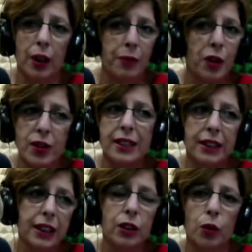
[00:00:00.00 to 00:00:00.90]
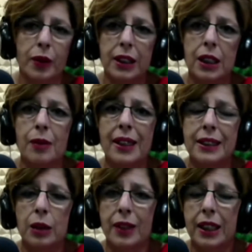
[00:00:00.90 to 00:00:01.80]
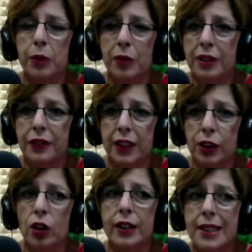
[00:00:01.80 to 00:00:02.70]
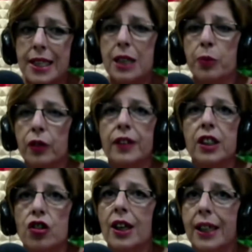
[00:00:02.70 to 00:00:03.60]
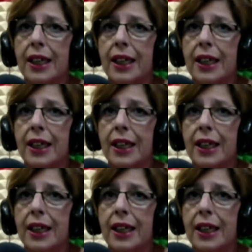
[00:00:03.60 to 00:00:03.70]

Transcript: abbiamo sentito praticamente parecchi pianificatori sia in provincia sì.